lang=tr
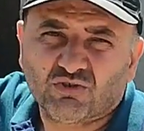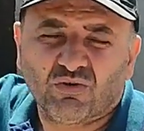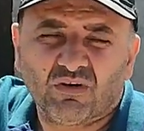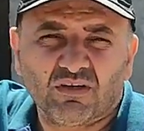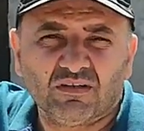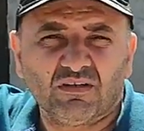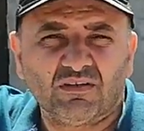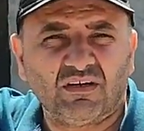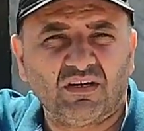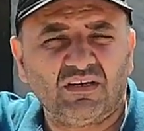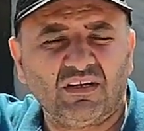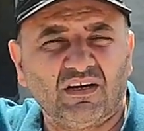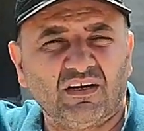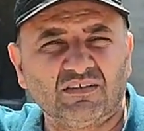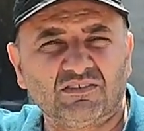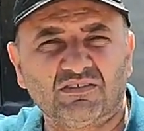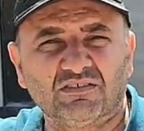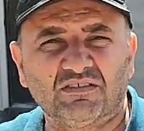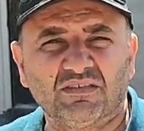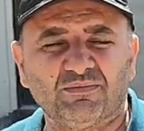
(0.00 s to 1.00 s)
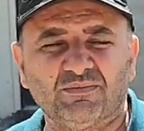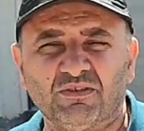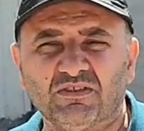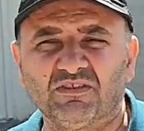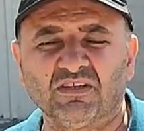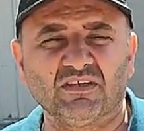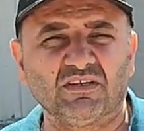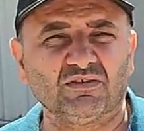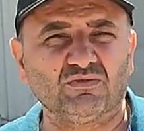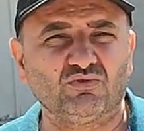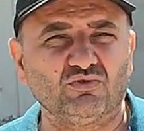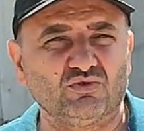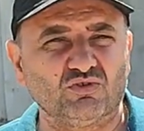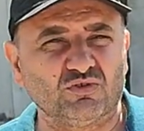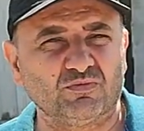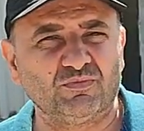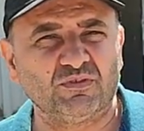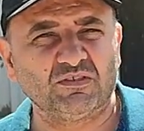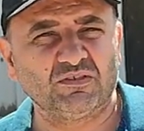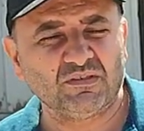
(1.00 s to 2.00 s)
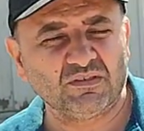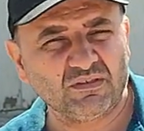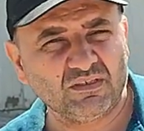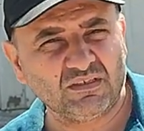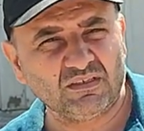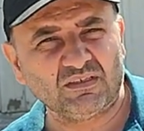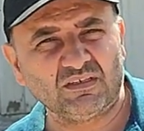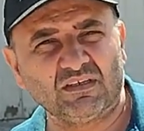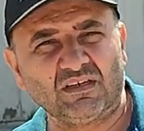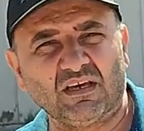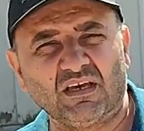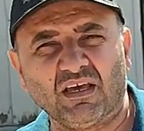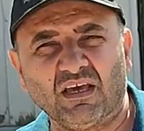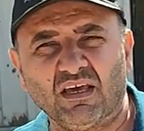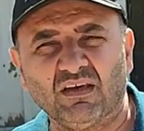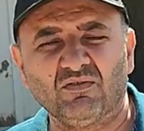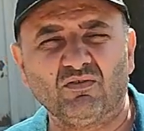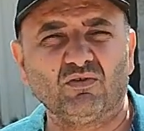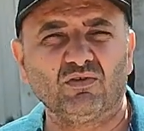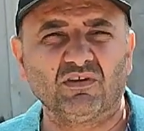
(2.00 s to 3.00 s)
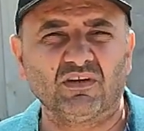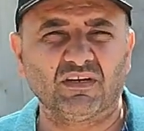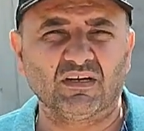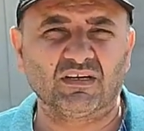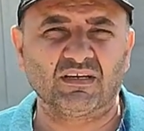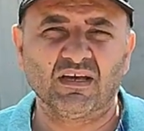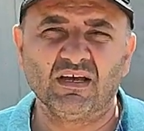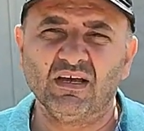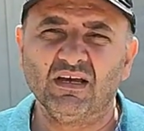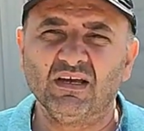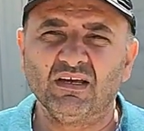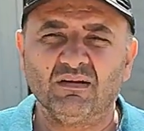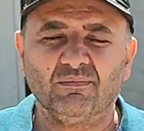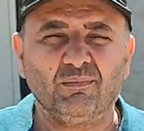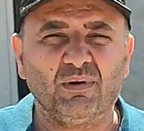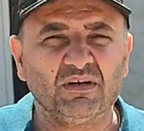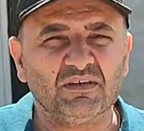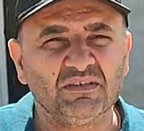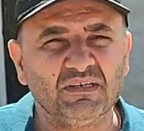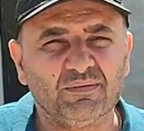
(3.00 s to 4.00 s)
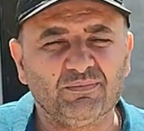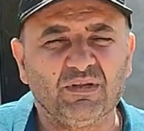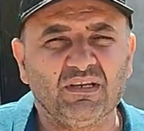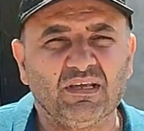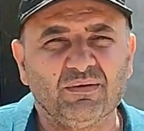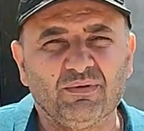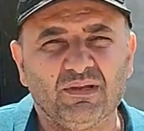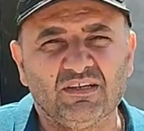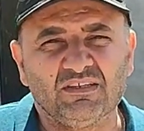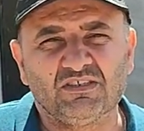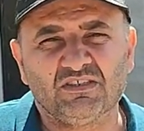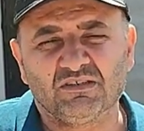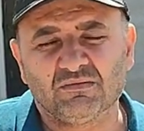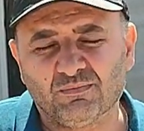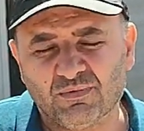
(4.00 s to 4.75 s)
şu an hali hazırda bir tane küçük bir e, ev olarak barınabilebilece-